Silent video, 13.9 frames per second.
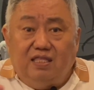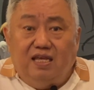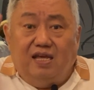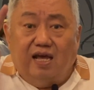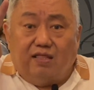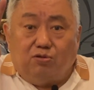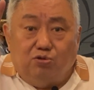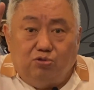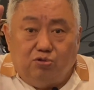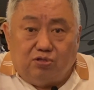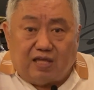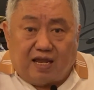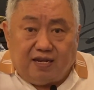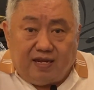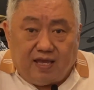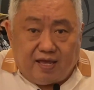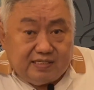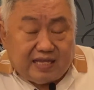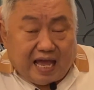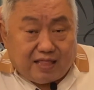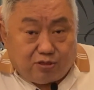tiga tuntutannya
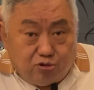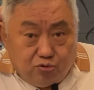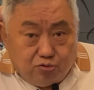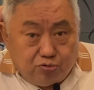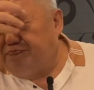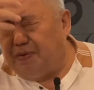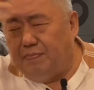satu